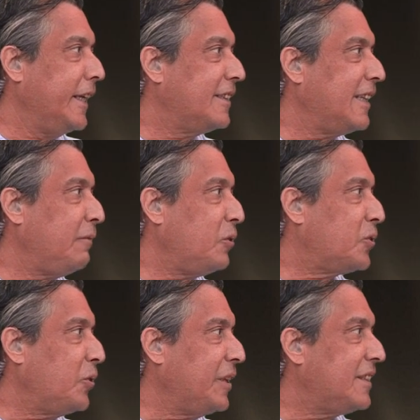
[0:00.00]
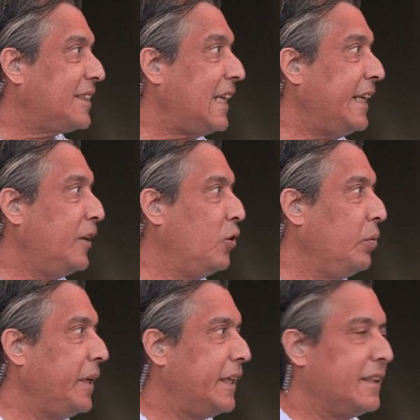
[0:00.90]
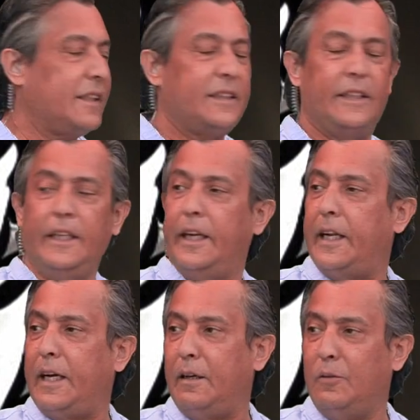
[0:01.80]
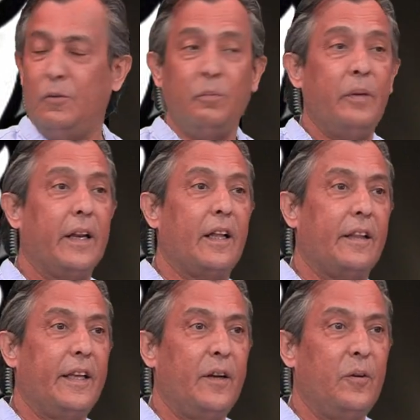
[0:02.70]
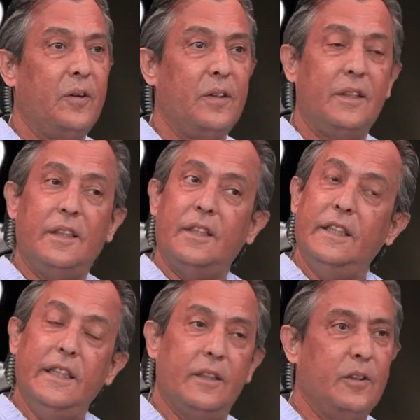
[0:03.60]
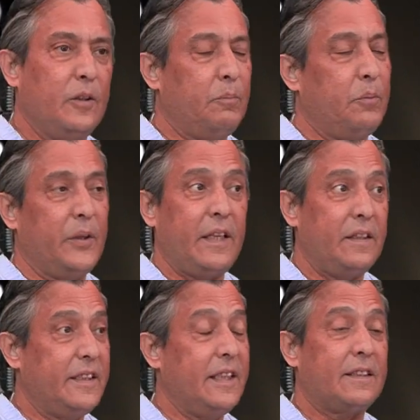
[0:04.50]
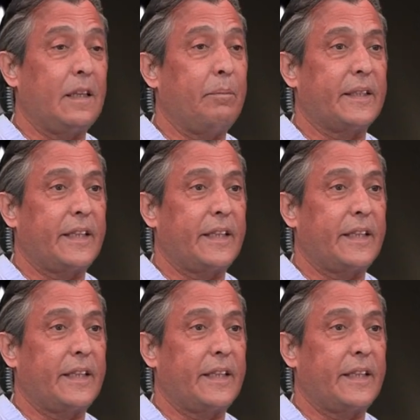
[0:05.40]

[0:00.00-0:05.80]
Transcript: Y aquí estamos con Stanley Kubrick, que este sí era un verdadero, y podría decir hasta